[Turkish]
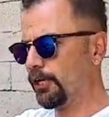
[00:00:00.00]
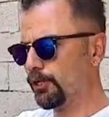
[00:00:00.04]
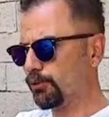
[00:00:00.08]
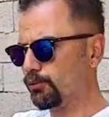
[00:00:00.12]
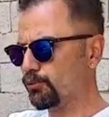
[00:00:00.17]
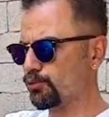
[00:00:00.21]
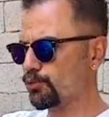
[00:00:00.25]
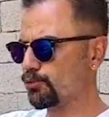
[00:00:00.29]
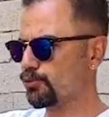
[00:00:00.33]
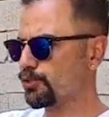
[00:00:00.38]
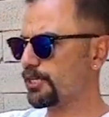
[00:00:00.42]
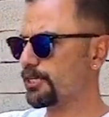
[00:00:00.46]

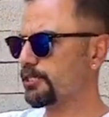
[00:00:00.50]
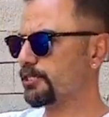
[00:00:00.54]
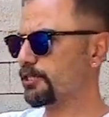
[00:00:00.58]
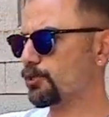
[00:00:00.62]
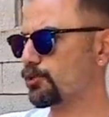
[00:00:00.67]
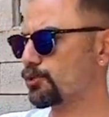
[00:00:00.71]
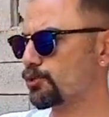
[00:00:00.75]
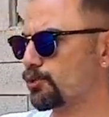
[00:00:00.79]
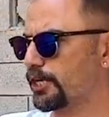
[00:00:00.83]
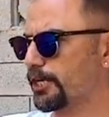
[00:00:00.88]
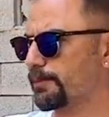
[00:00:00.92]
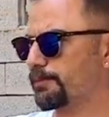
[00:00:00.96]
Düşünsenize
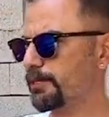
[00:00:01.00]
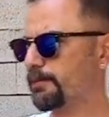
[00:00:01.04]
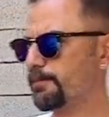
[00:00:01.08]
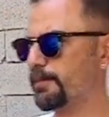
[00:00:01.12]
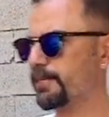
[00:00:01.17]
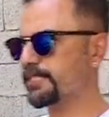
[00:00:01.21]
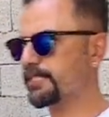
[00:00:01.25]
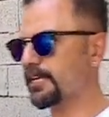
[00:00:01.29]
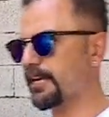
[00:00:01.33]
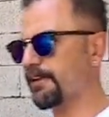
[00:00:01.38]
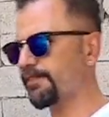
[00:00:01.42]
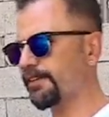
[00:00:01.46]
şöyle bir
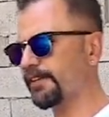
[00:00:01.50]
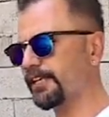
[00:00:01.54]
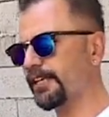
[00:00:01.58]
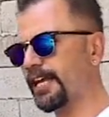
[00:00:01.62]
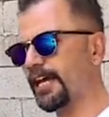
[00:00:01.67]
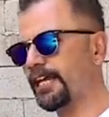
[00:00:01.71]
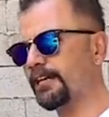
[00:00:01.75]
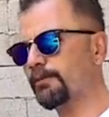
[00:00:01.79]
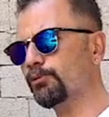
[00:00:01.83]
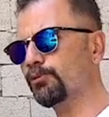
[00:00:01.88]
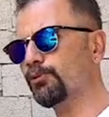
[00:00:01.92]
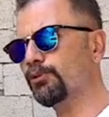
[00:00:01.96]
mesafede
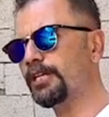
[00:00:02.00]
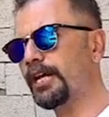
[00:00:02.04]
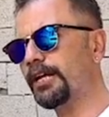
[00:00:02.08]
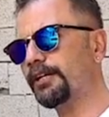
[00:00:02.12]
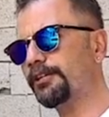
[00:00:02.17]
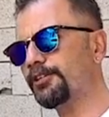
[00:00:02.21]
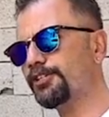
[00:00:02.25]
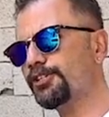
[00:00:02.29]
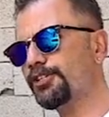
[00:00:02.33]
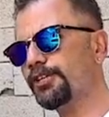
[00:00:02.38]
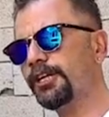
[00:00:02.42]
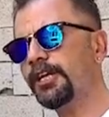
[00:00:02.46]
yani bunun
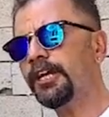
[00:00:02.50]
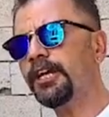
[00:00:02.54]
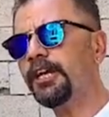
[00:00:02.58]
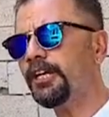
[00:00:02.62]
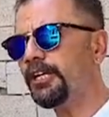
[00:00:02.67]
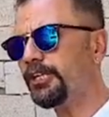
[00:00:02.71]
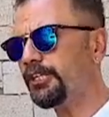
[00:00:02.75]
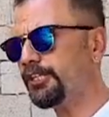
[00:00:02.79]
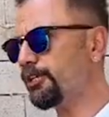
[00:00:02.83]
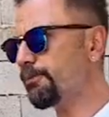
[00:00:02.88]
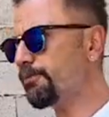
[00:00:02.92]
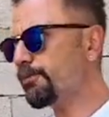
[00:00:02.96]
yaklaşık
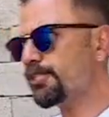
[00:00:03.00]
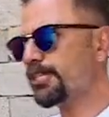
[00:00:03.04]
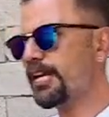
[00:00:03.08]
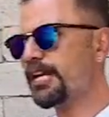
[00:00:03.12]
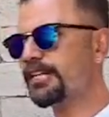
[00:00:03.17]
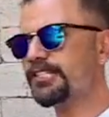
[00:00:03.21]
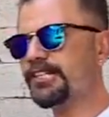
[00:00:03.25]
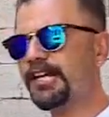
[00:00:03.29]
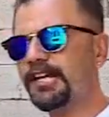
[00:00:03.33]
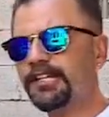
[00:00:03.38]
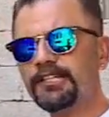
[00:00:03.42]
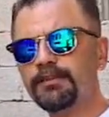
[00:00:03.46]
20'şer
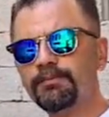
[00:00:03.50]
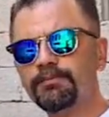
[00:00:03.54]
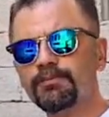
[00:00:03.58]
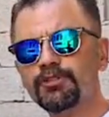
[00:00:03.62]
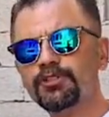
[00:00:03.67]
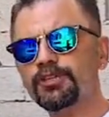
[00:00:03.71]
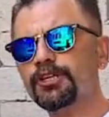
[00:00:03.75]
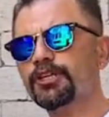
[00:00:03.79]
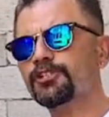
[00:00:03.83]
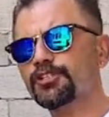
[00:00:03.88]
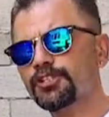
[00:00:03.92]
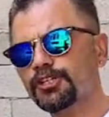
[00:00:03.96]
santim
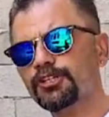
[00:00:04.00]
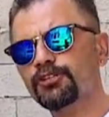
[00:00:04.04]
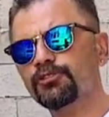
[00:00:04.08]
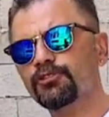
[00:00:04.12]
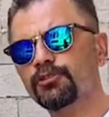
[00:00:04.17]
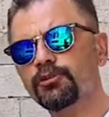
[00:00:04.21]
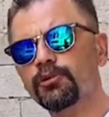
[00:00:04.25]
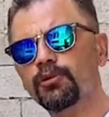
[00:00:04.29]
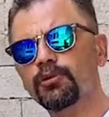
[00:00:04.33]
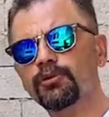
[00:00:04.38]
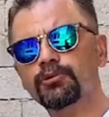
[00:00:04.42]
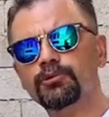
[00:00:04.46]
dışarı
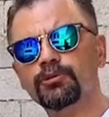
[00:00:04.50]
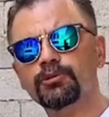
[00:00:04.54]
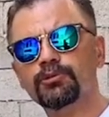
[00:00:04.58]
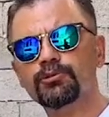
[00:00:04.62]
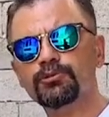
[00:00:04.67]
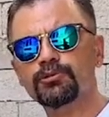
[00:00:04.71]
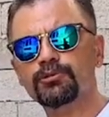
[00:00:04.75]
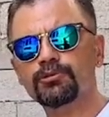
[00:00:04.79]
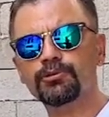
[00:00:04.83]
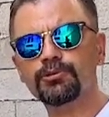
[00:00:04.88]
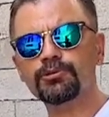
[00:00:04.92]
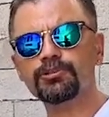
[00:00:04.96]
çıkıntılı olduğunu
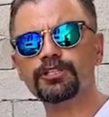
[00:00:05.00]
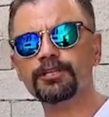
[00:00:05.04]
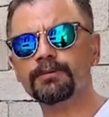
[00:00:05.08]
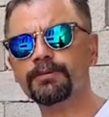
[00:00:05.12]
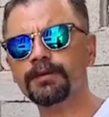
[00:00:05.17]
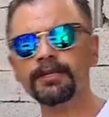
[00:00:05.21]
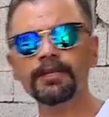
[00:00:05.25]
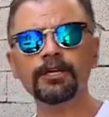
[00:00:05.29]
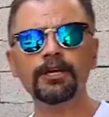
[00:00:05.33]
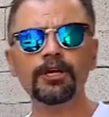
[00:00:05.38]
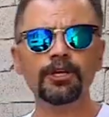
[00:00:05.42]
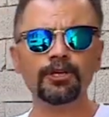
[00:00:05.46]
düşündüğünüz
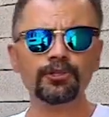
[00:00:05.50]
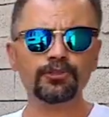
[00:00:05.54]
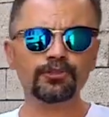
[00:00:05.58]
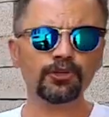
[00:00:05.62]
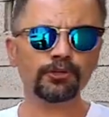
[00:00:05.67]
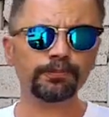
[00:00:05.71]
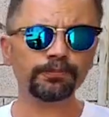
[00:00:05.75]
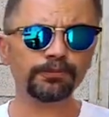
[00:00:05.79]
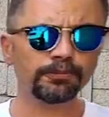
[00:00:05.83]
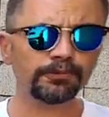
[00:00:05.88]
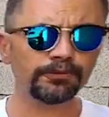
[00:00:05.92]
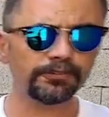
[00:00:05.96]
zaman
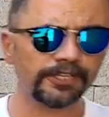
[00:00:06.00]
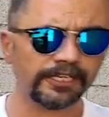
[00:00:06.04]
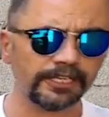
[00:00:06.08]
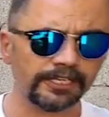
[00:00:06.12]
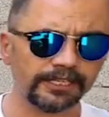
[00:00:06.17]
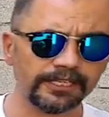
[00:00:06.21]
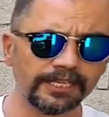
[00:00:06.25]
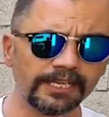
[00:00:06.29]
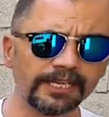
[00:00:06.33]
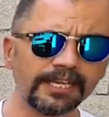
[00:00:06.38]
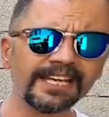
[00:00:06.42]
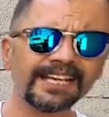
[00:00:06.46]
çok büyük bir
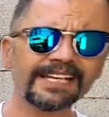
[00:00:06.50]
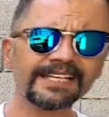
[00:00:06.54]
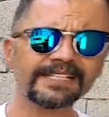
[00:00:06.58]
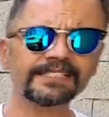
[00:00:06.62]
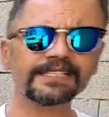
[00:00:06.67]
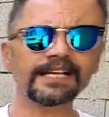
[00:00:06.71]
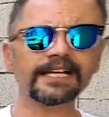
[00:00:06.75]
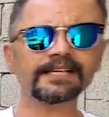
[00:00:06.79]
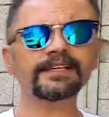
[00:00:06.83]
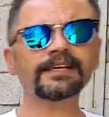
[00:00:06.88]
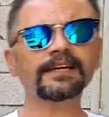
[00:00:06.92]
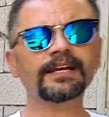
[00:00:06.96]
tehlike.
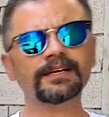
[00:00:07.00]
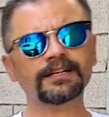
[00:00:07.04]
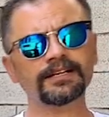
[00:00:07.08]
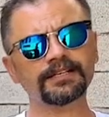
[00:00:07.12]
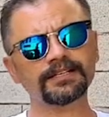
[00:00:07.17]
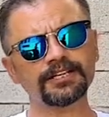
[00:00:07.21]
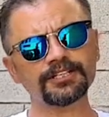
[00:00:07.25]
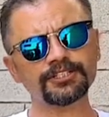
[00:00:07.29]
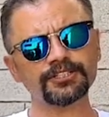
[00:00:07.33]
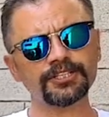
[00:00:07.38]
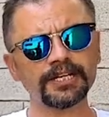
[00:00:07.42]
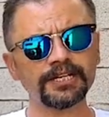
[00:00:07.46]
Zaten
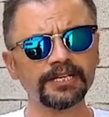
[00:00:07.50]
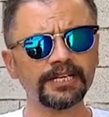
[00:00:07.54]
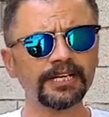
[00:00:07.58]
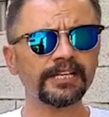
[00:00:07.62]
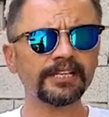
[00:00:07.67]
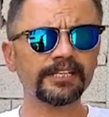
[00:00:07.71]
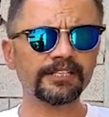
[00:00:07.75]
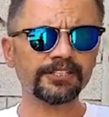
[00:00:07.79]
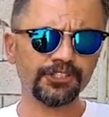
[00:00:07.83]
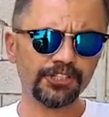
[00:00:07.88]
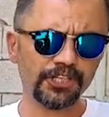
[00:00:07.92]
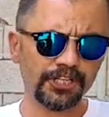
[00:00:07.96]
arkadaşlar
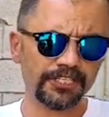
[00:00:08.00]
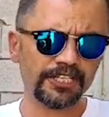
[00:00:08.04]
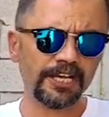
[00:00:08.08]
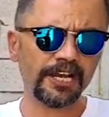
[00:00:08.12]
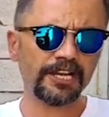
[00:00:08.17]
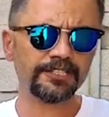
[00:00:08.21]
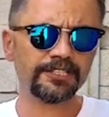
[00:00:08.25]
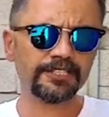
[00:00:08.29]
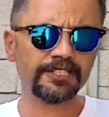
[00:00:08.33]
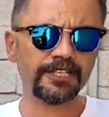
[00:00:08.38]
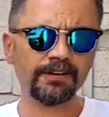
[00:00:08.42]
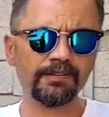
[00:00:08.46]

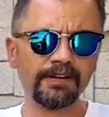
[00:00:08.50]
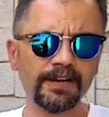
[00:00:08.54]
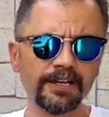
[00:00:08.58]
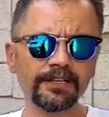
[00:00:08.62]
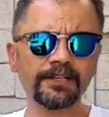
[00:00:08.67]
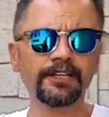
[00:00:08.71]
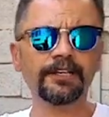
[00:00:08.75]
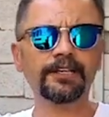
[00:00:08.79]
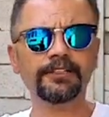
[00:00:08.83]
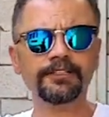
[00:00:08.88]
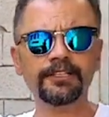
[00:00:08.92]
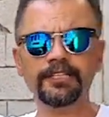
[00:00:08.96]
cezası da var.
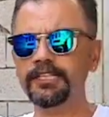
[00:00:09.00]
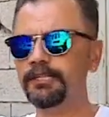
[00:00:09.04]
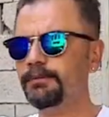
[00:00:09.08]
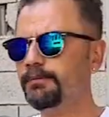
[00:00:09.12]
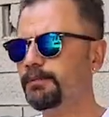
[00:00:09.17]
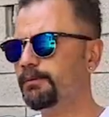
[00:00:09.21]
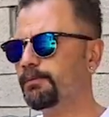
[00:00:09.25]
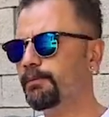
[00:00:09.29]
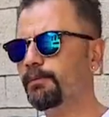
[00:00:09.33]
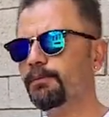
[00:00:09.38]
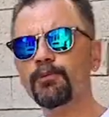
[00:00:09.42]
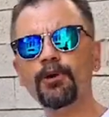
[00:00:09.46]
Dediğim
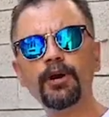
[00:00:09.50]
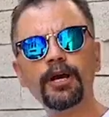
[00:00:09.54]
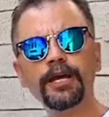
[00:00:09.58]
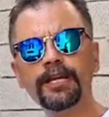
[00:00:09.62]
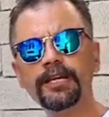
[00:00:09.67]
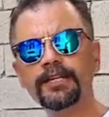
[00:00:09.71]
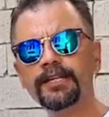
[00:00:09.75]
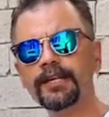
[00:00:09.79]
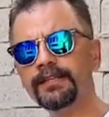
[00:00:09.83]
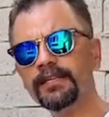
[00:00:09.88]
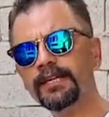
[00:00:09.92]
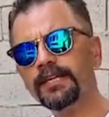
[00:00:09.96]
gibi
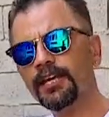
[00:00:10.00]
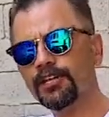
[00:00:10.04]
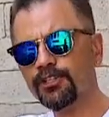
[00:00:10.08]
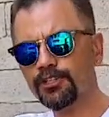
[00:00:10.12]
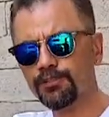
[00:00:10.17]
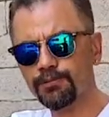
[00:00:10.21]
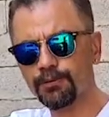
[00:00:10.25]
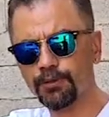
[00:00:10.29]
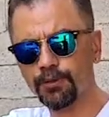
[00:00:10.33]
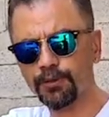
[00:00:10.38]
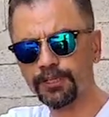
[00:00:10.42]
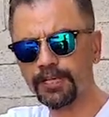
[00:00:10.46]
muayeneden de
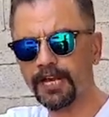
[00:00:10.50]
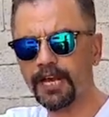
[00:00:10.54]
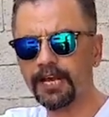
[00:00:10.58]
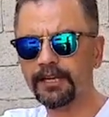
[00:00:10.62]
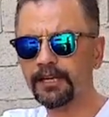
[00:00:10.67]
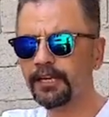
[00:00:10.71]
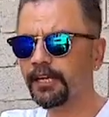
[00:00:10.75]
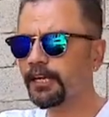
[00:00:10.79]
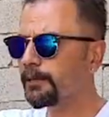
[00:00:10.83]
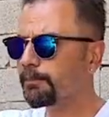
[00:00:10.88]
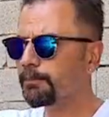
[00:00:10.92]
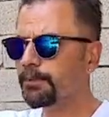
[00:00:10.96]
geçmiyor. Yani
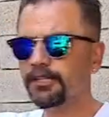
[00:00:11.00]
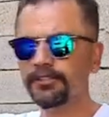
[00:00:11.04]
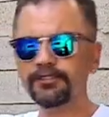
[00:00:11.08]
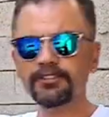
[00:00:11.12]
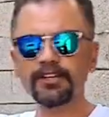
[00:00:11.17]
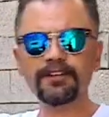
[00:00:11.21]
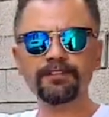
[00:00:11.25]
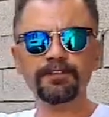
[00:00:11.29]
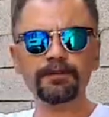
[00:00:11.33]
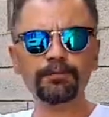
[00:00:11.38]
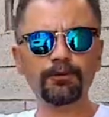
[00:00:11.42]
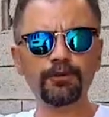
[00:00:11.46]
hı hı. bir
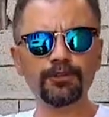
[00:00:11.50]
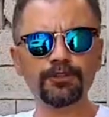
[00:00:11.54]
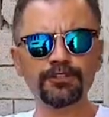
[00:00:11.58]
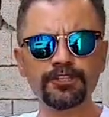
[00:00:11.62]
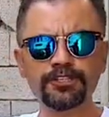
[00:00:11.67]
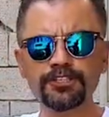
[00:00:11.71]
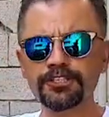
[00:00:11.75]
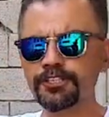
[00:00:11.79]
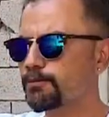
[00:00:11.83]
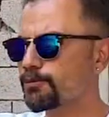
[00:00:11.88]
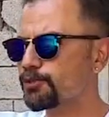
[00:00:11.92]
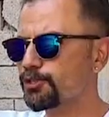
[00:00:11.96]
trafik polisi
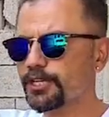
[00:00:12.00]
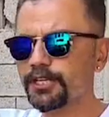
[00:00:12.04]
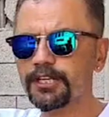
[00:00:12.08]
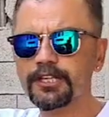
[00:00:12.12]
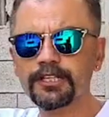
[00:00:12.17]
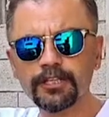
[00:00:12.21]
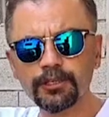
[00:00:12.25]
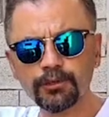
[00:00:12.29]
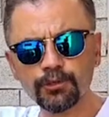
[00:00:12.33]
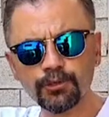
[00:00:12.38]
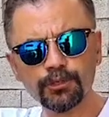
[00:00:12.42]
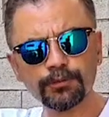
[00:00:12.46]
sizi bu
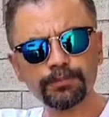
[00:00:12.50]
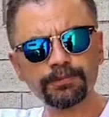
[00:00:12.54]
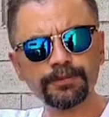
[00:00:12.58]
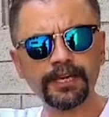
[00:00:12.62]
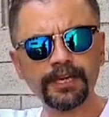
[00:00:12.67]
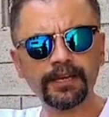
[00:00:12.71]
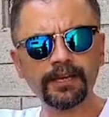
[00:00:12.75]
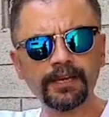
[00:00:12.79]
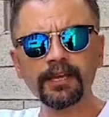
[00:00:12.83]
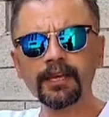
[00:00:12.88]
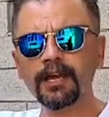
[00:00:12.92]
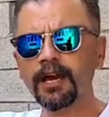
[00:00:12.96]
şekilde görüp de
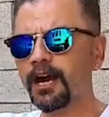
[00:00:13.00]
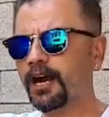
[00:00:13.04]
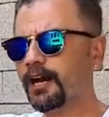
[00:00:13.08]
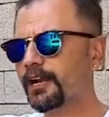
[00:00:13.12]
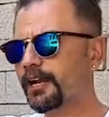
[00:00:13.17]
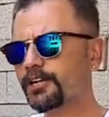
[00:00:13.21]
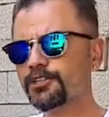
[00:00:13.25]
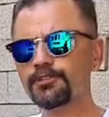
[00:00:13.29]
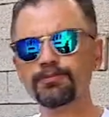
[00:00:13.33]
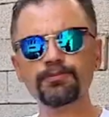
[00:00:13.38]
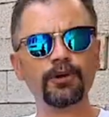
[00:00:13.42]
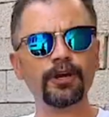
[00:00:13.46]

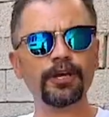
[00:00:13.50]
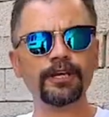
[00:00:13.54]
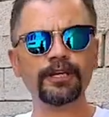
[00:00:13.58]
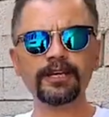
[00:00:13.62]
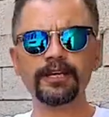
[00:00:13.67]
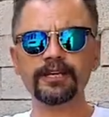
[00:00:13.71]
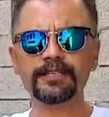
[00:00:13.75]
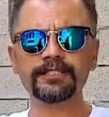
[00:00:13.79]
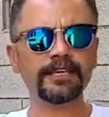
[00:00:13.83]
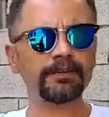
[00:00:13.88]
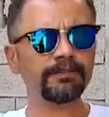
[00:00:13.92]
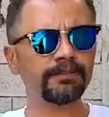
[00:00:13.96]
araç muayeneye
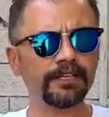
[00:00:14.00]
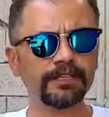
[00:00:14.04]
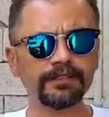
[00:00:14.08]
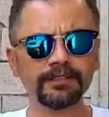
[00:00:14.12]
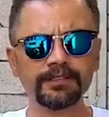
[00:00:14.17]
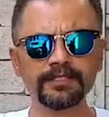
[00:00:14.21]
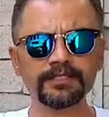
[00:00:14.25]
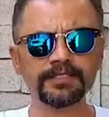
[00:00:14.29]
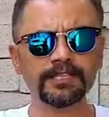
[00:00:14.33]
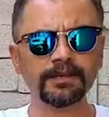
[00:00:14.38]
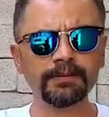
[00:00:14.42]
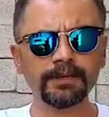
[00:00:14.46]
sevk
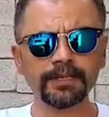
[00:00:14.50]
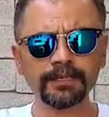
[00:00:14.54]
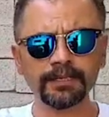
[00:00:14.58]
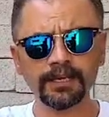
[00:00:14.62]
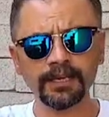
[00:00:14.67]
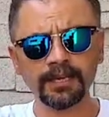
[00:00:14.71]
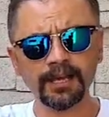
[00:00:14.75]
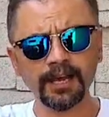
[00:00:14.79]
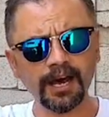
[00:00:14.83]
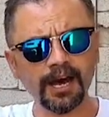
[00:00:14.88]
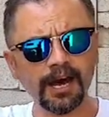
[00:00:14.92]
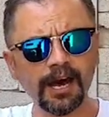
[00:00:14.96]
ettiği zaman
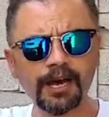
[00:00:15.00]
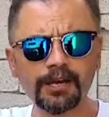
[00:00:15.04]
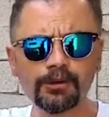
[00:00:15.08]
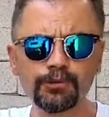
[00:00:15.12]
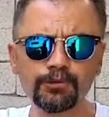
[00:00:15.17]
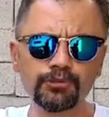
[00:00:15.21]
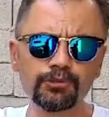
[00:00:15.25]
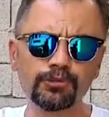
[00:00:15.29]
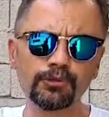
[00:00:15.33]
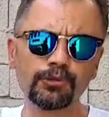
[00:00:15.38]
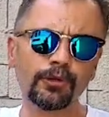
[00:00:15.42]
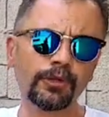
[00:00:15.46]
ağır
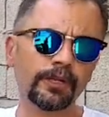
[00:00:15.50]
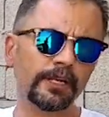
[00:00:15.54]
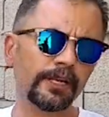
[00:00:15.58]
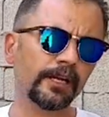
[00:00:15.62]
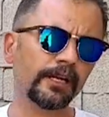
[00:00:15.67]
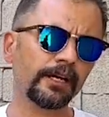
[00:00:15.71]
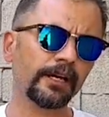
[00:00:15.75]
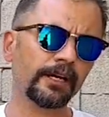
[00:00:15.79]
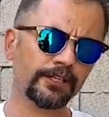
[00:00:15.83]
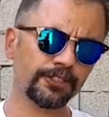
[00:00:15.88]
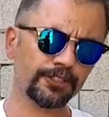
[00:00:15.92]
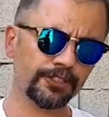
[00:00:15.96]
kusur
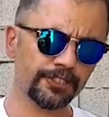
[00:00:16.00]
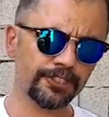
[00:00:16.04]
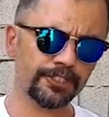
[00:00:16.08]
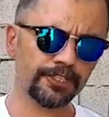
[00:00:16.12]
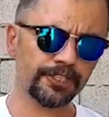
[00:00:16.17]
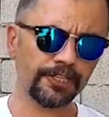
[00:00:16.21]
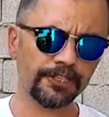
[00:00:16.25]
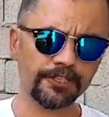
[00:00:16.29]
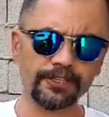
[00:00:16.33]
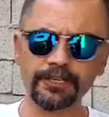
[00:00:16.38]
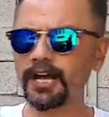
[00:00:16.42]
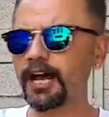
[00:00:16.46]
olarak aracınız
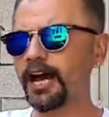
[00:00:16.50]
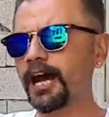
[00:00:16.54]
kalır.